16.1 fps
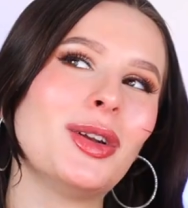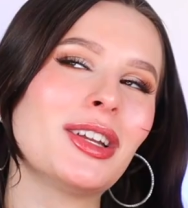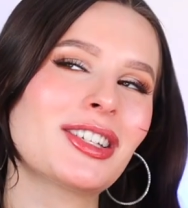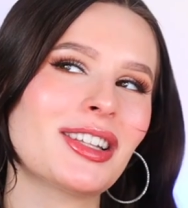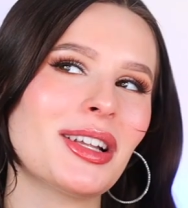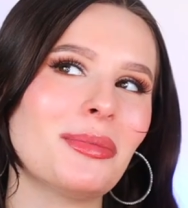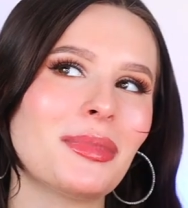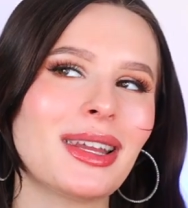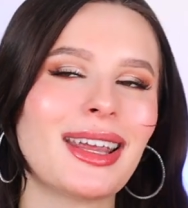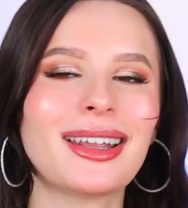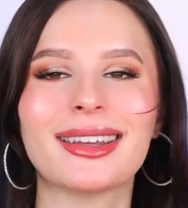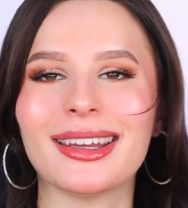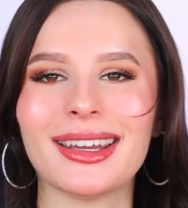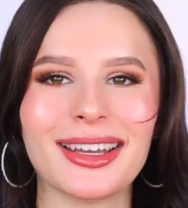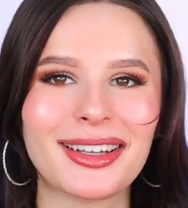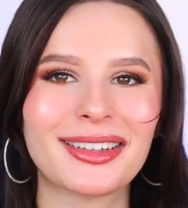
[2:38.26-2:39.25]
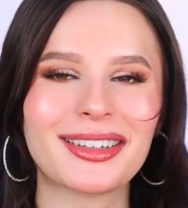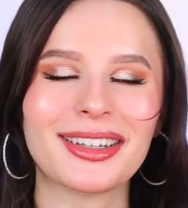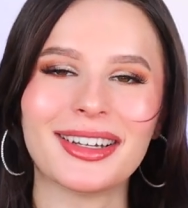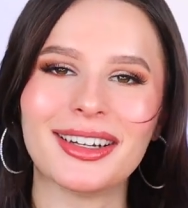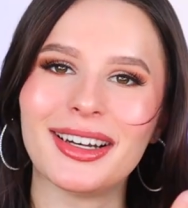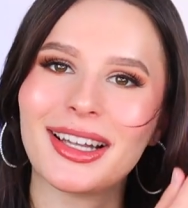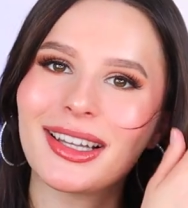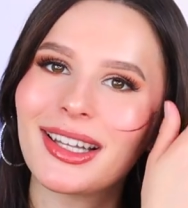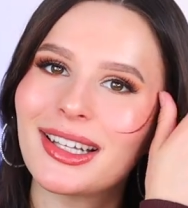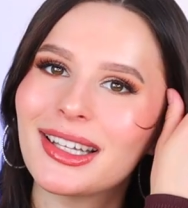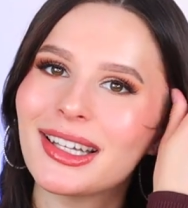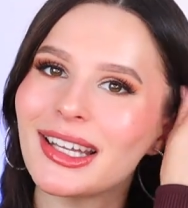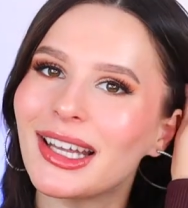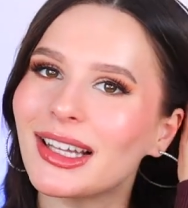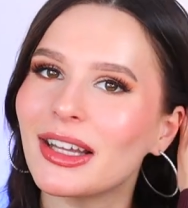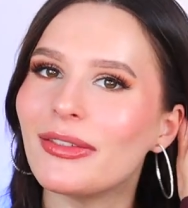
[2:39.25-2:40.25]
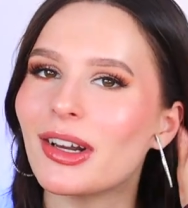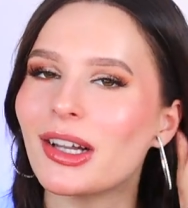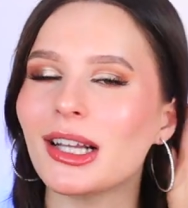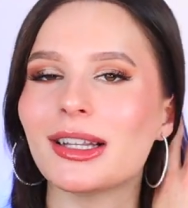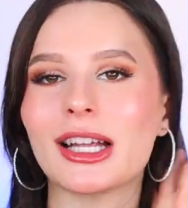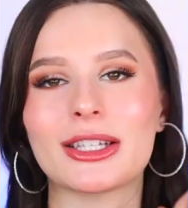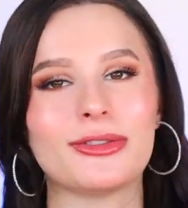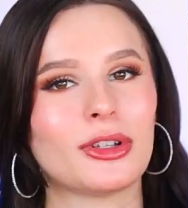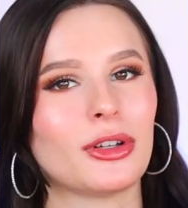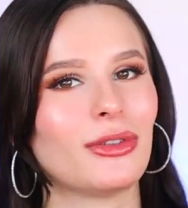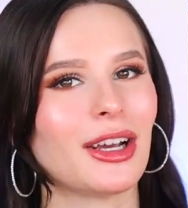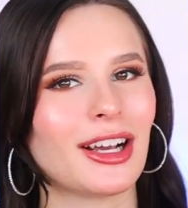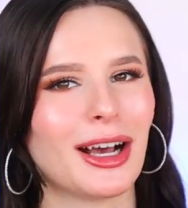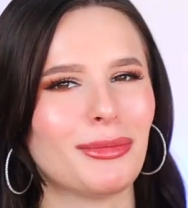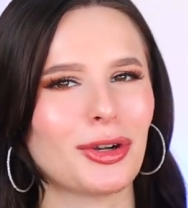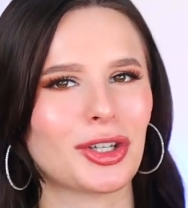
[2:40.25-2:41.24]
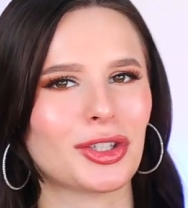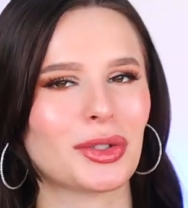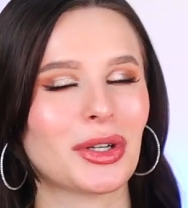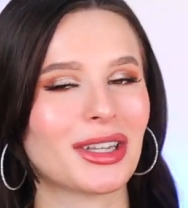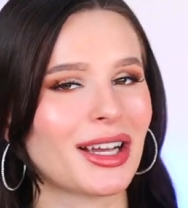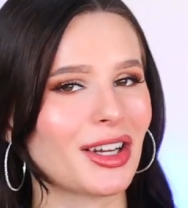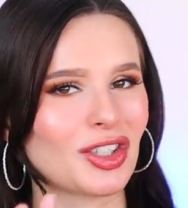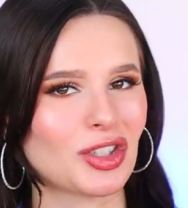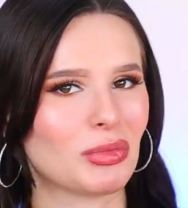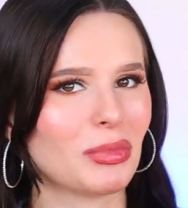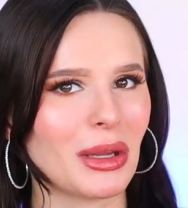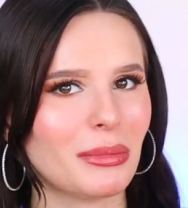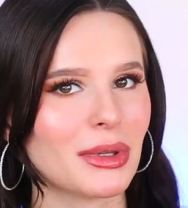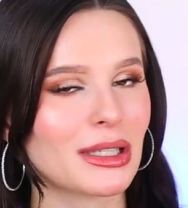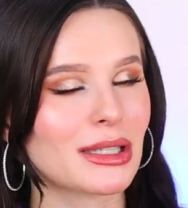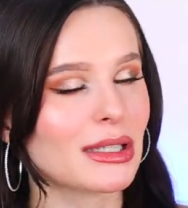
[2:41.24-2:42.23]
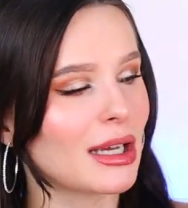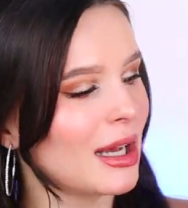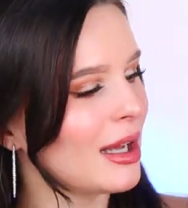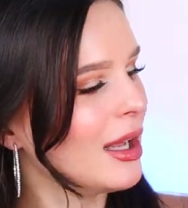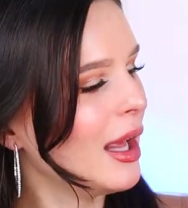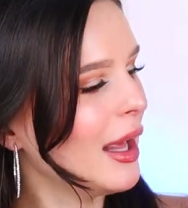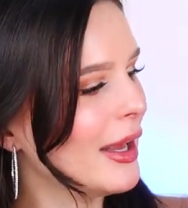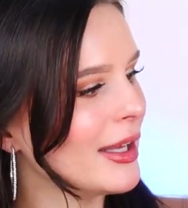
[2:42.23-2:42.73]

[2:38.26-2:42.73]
лично мне нет. Э, это не, наверное, та цветовая гамма, которая также мне близка.